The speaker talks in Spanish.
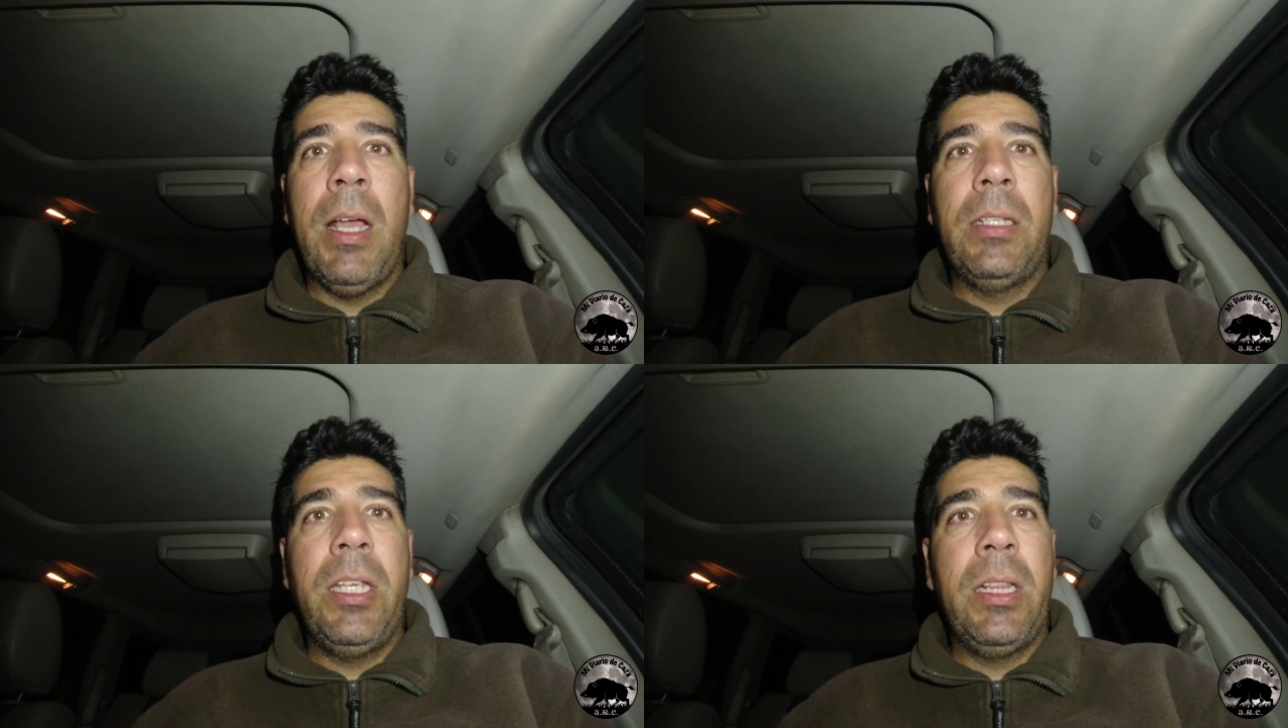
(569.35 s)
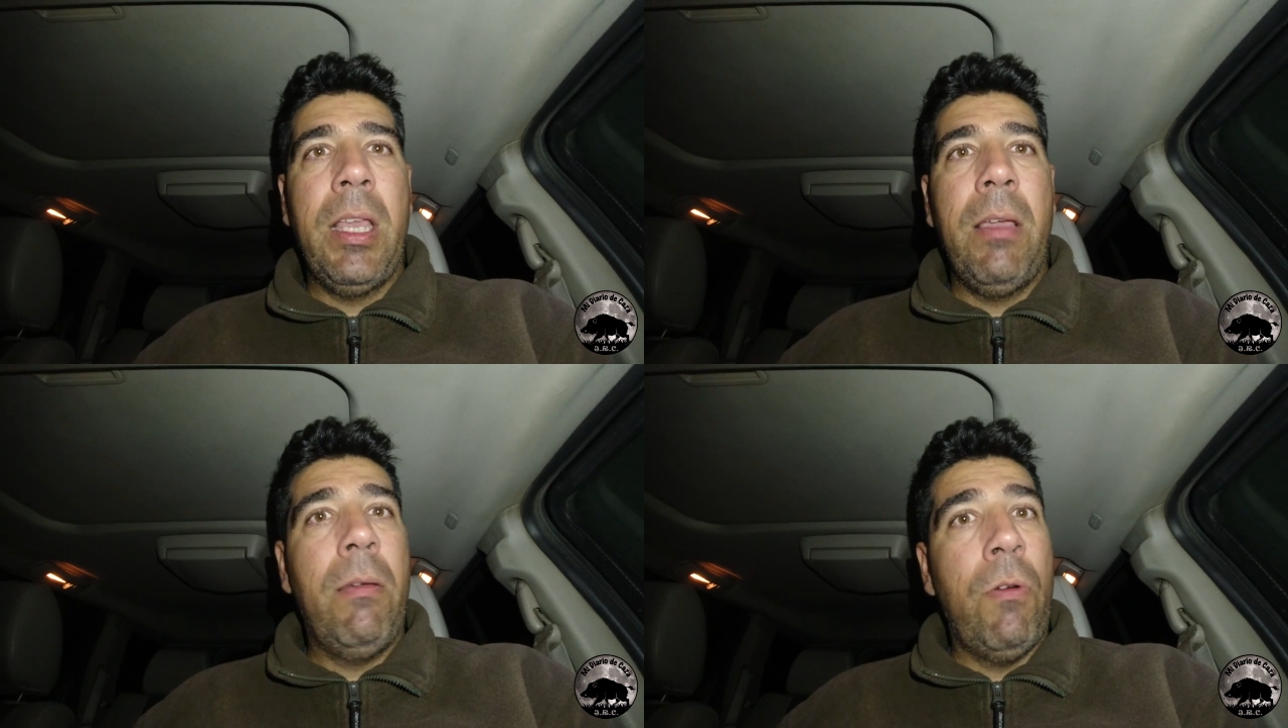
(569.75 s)

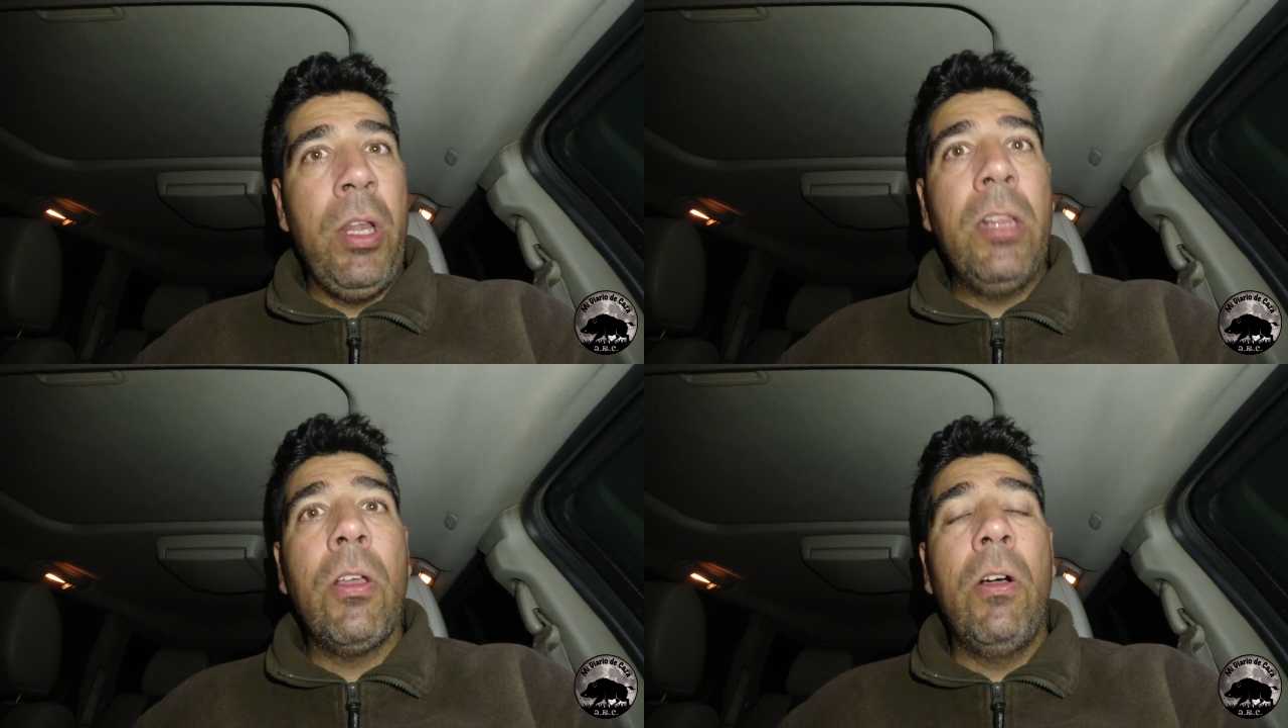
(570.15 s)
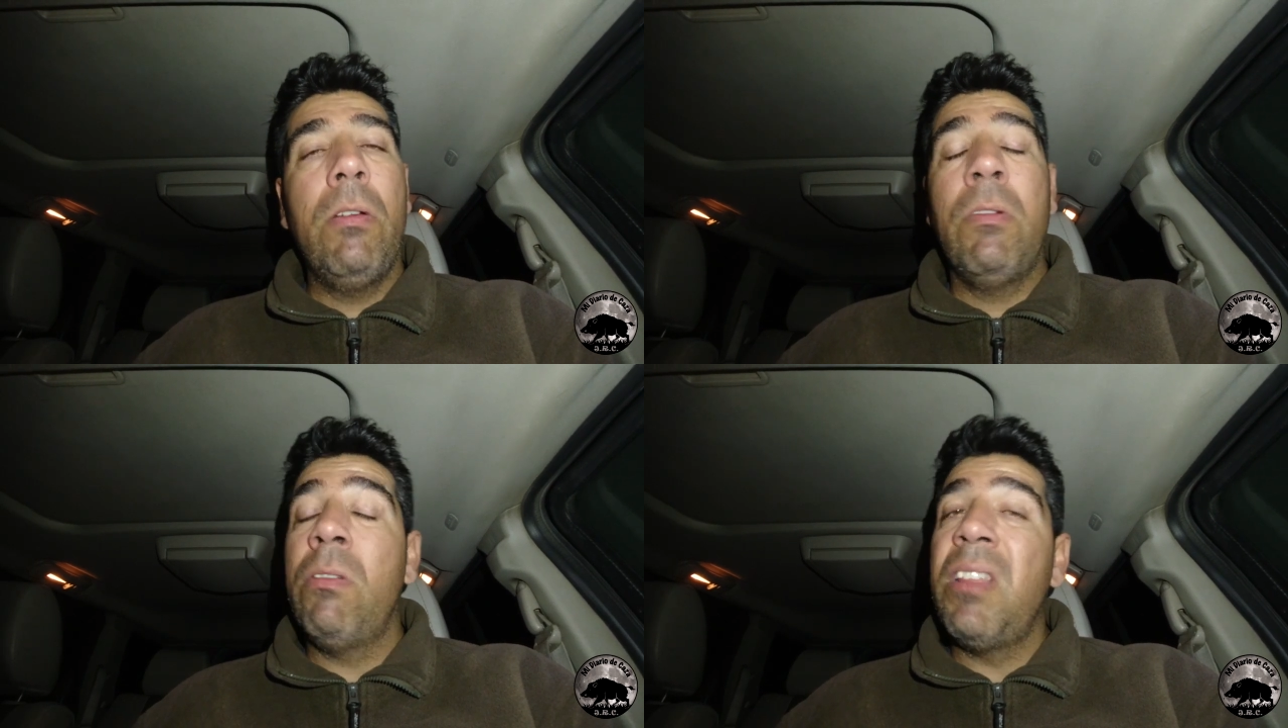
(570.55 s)
machete
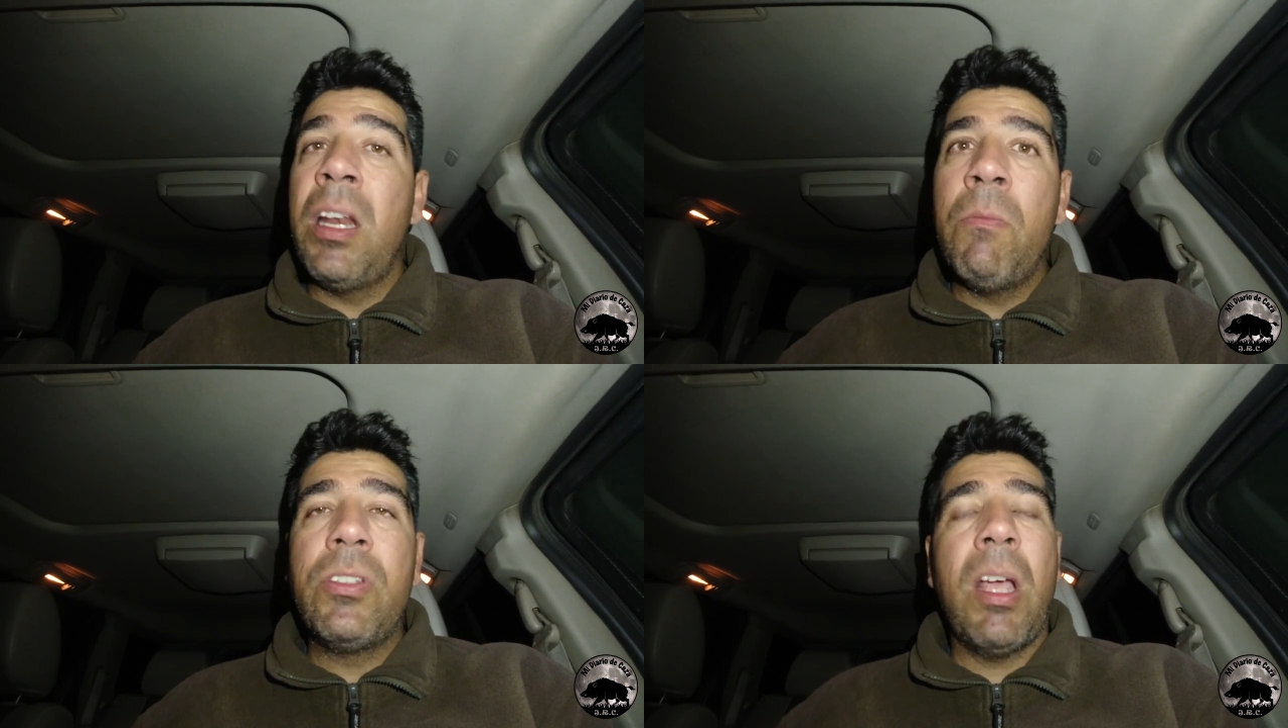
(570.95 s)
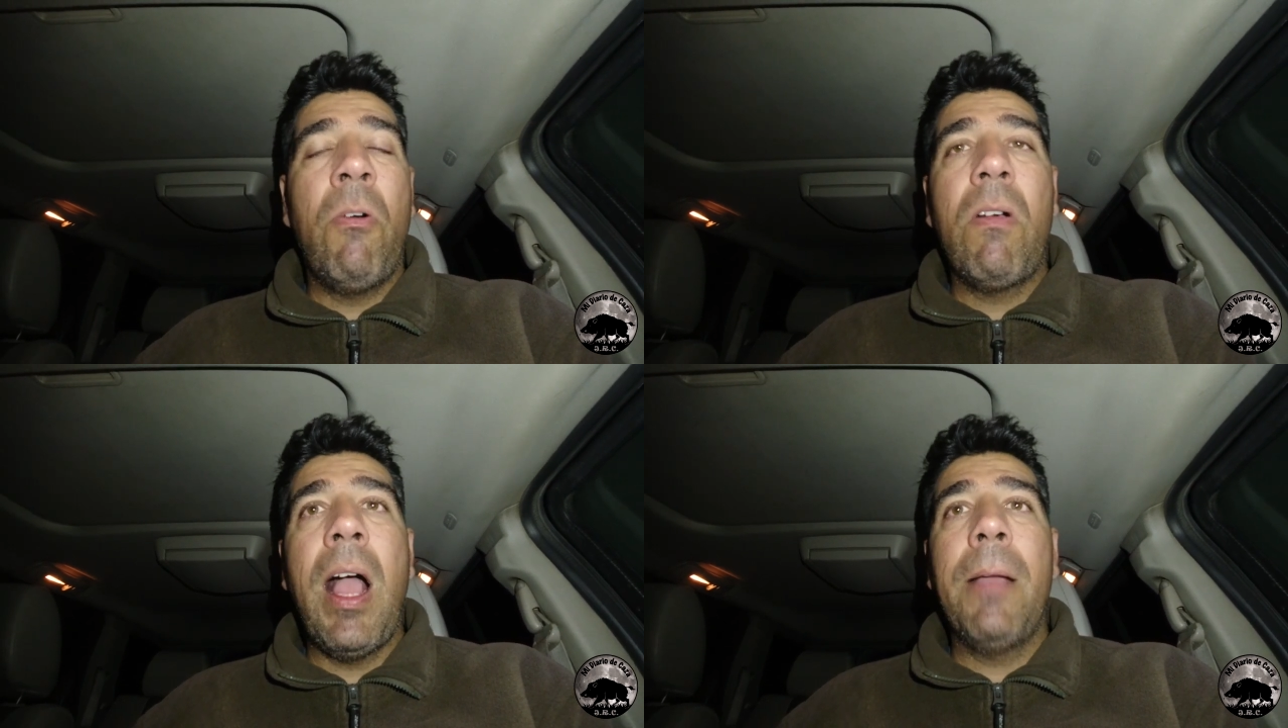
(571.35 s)
bonito, no tiene mucha
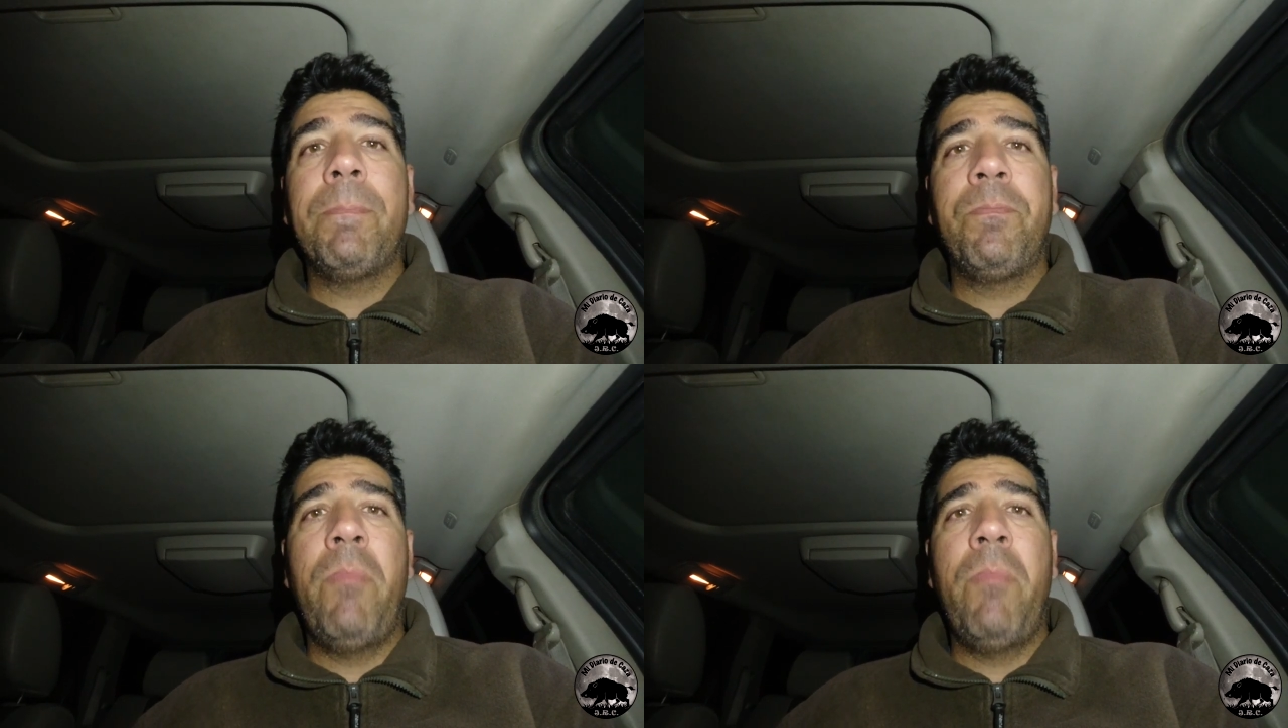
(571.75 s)
boca,